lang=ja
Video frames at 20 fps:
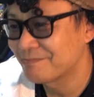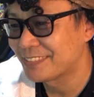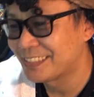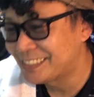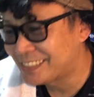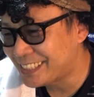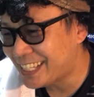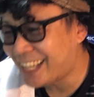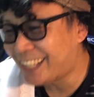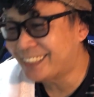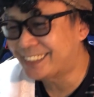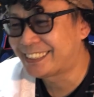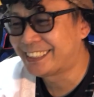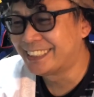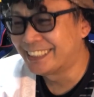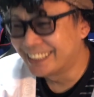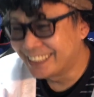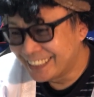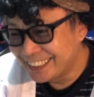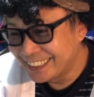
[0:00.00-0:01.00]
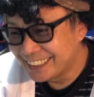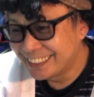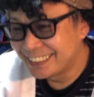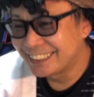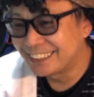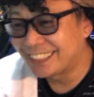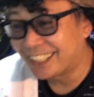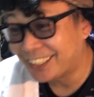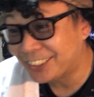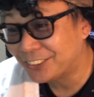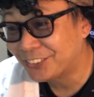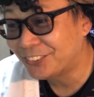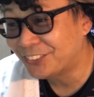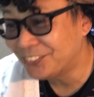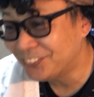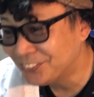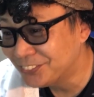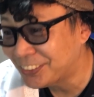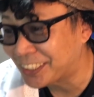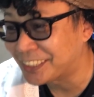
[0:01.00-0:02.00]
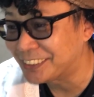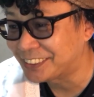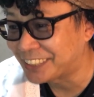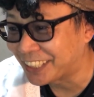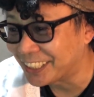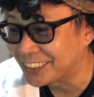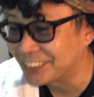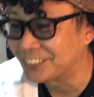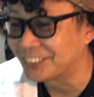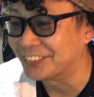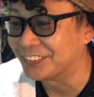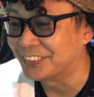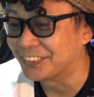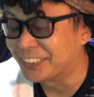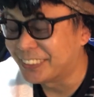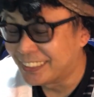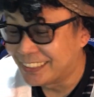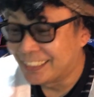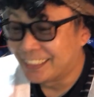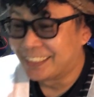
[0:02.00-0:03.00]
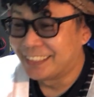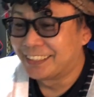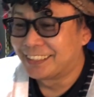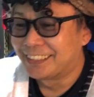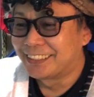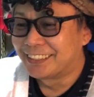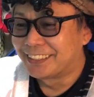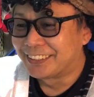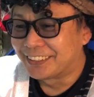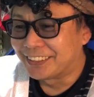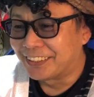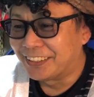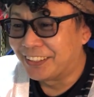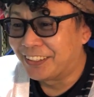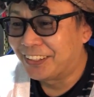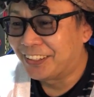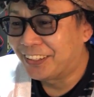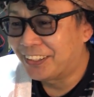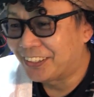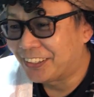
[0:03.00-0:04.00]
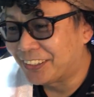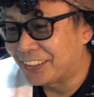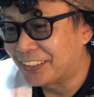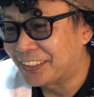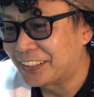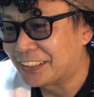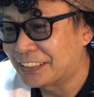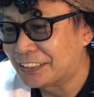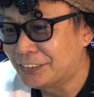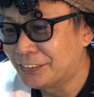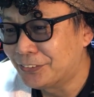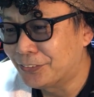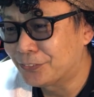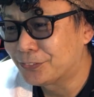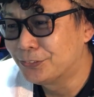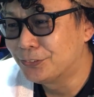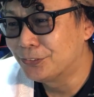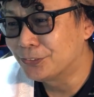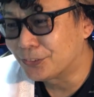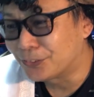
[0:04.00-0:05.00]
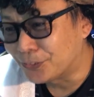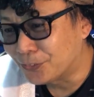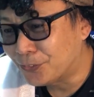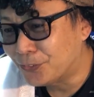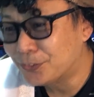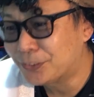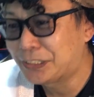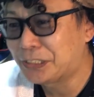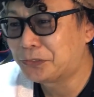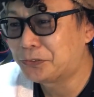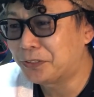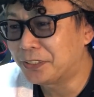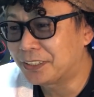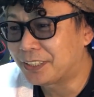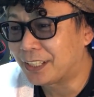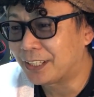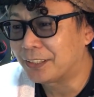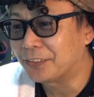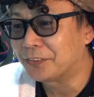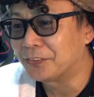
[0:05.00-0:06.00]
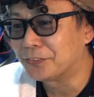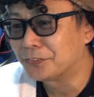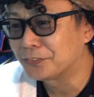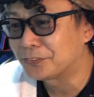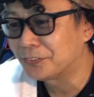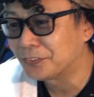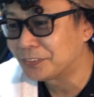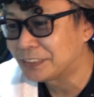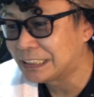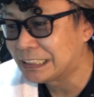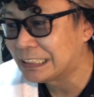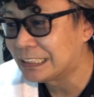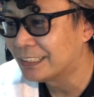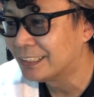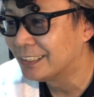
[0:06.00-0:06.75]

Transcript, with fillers: ジェイクかっこよくないジェイクなあよくぞ残ってくれたよ本当に